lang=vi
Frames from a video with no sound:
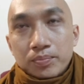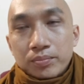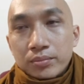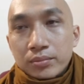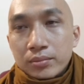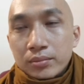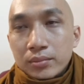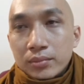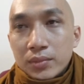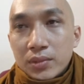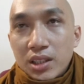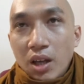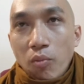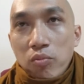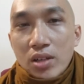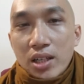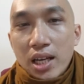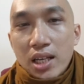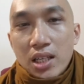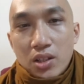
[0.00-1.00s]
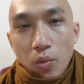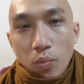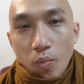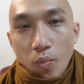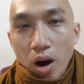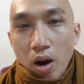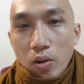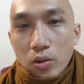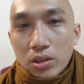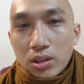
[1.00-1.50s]
uhm, trong kinh
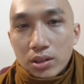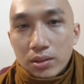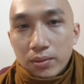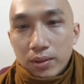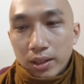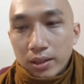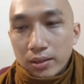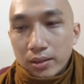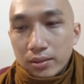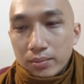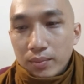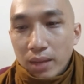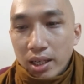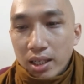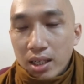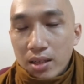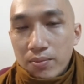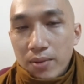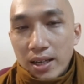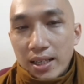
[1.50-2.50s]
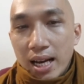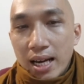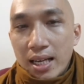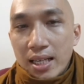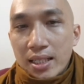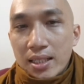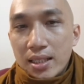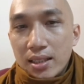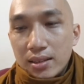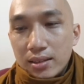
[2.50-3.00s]
trung bộ thưa quý vị bài kinh pháp
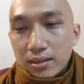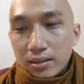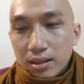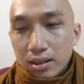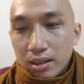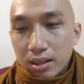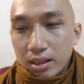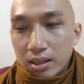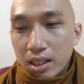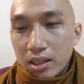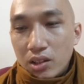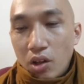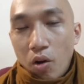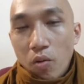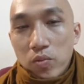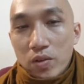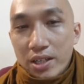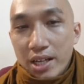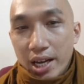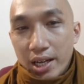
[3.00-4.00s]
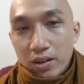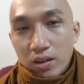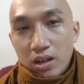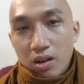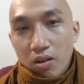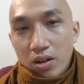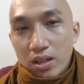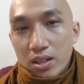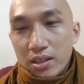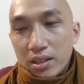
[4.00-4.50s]
đá lý thì thế tôn ngài
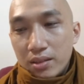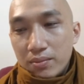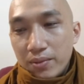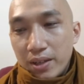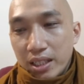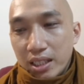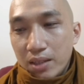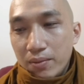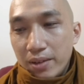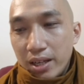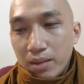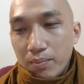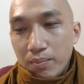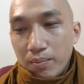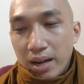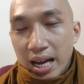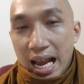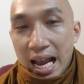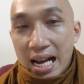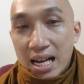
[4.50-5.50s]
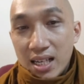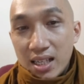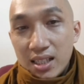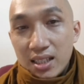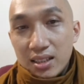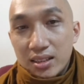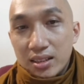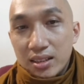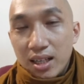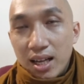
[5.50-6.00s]
có nói việc cái việc mà ăn
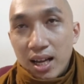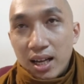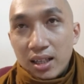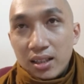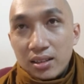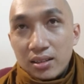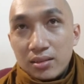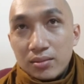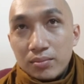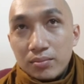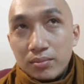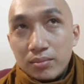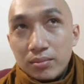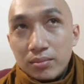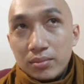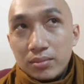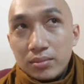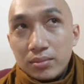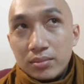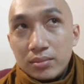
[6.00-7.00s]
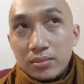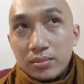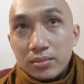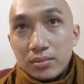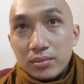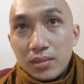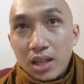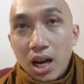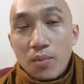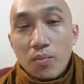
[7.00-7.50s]
á
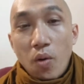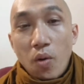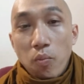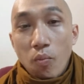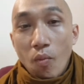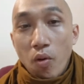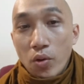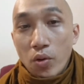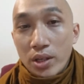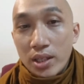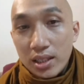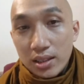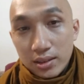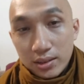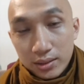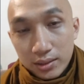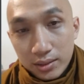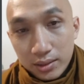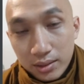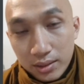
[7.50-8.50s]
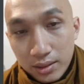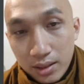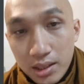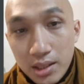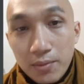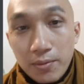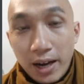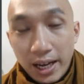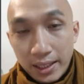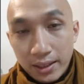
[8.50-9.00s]
ăn ăn một buổi đó
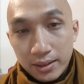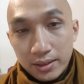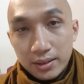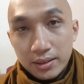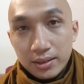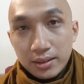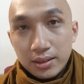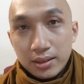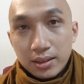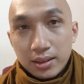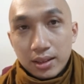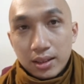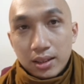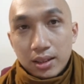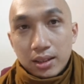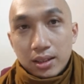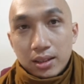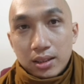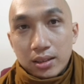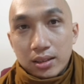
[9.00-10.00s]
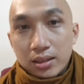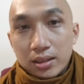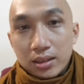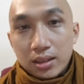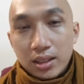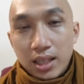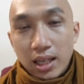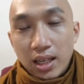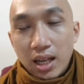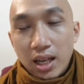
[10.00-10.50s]
nó như vậy
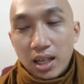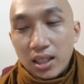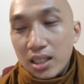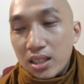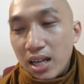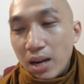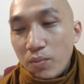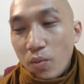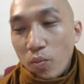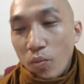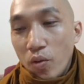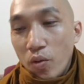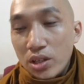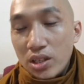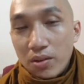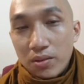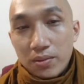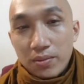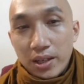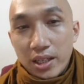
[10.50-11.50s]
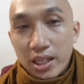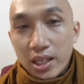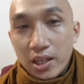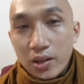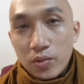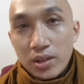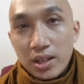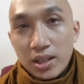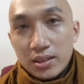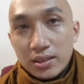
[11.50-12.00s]
sư giải thích cái chữ ăn một buổi cho quý vị
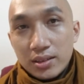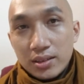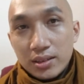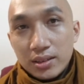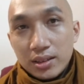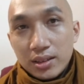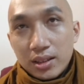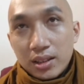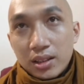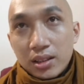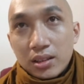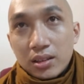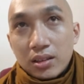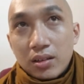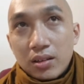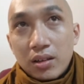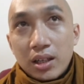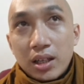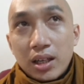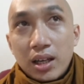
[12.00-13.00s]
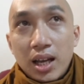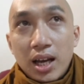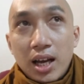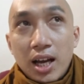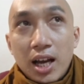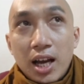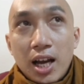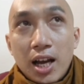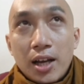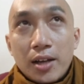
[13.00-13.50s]
hiểu nha có nghĩa
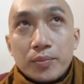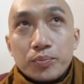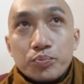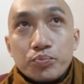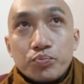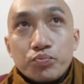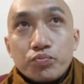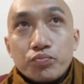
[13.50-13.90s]
là